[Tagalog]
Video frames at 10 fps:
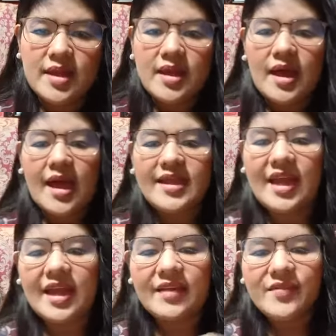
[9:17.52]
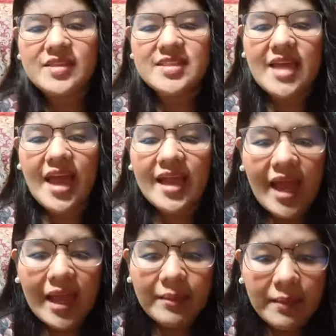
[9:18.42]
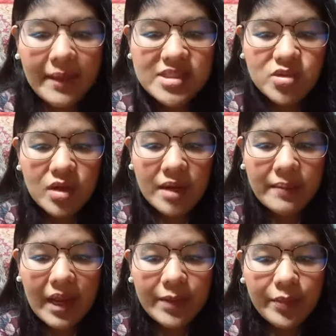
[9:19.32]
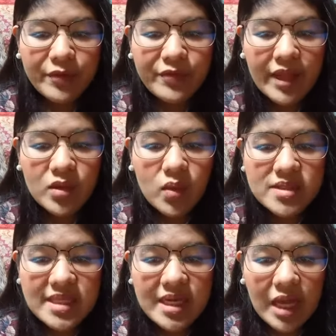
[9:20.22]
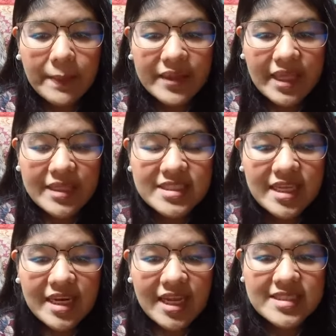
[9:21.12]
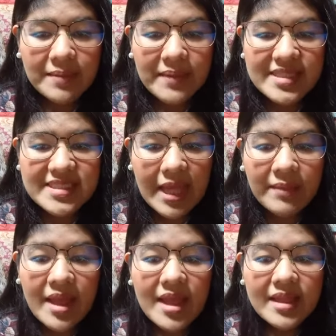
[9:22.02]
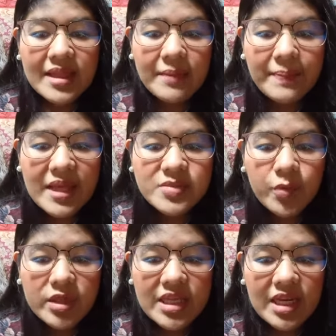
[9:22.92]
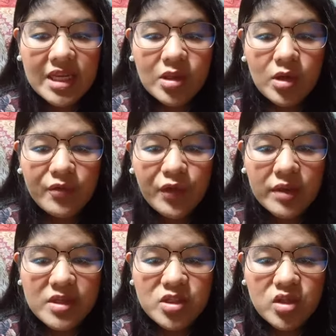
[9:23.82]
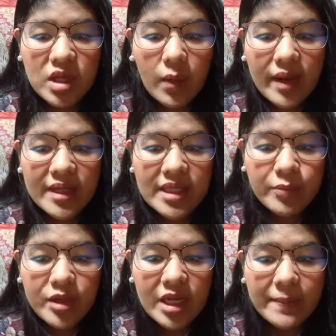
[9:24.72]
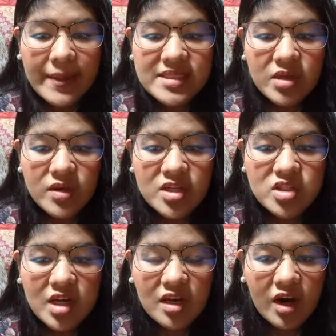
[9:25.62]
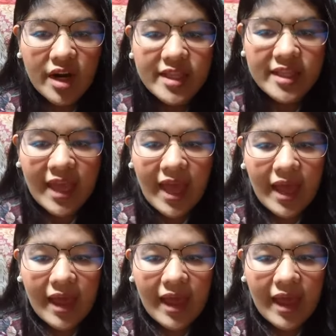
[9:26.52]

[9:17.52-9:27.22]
Ayan, Fritzy Ann. Hi, Ma'am ask ko lang. Bali po yung friend ko kasi nakapagtig na siya ng exam last time. Then, pass po. Di lang natuloy for admission. Gawa ng di po niya na ipasa yung original card niya.